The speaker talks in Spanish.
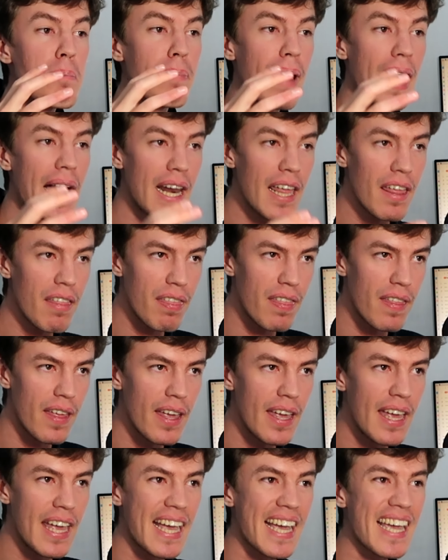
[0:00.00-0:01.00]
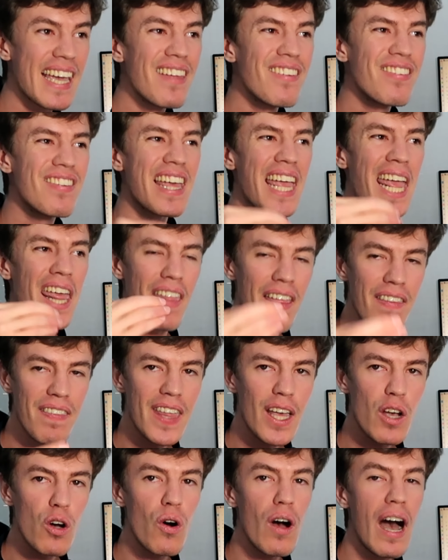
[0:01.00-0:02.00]
parece que es
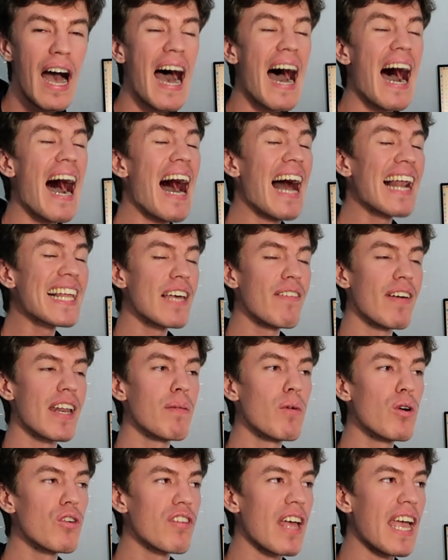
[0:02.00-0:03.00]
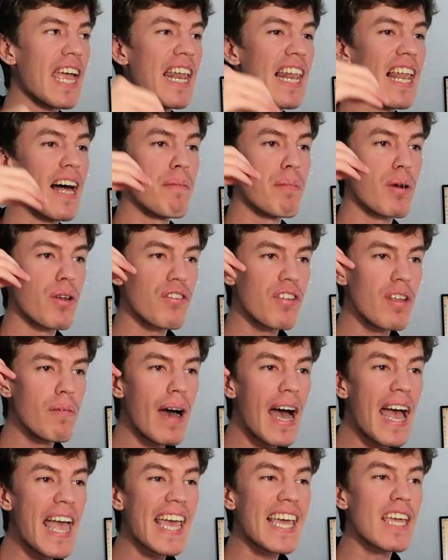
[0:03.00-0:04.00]
idéntico al que veremos en la
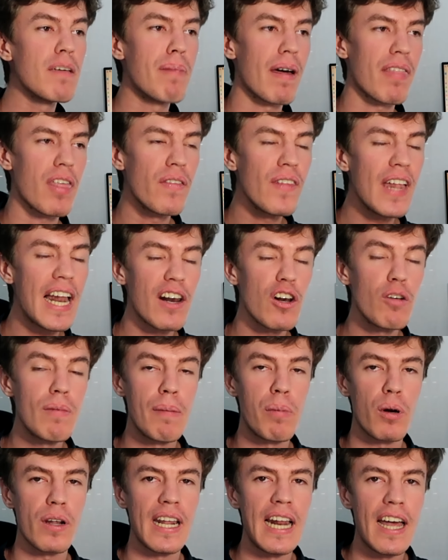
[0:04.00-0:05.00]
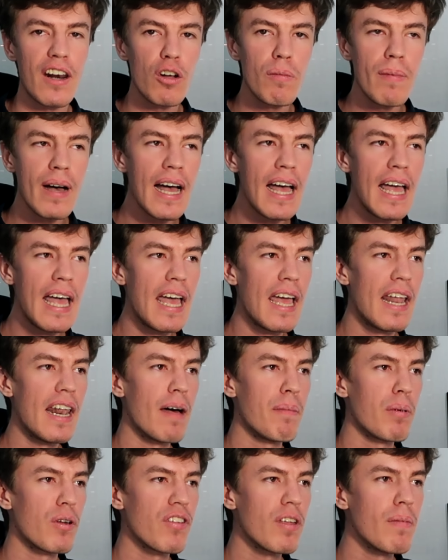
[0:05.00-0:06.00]
próxima equipación de la Roma, porque la Roma,
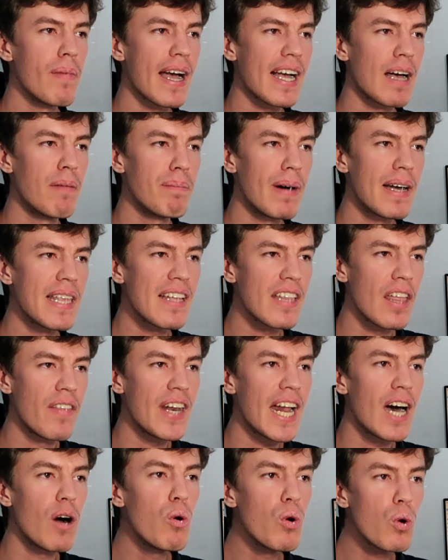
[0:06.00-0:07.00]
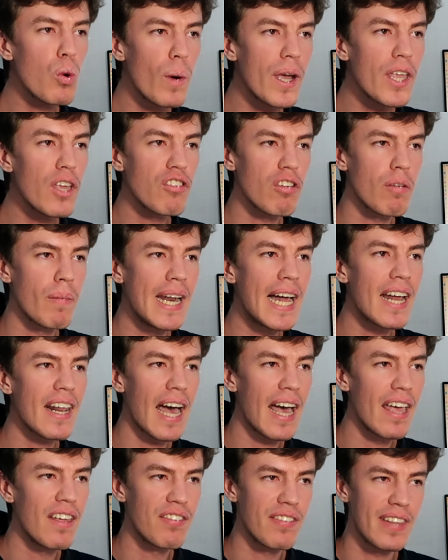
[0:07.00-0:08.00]
la próxima campaña, tendrá un cuello similar
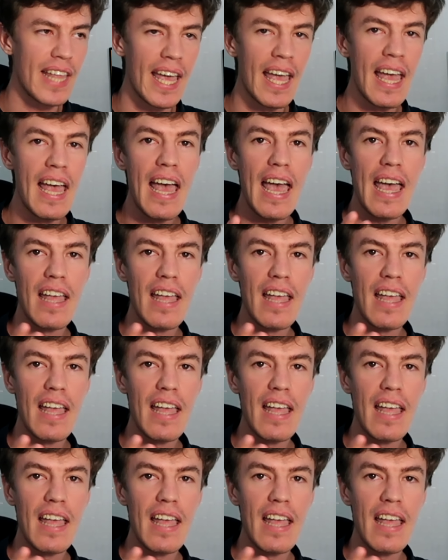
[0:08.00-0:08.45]
a este.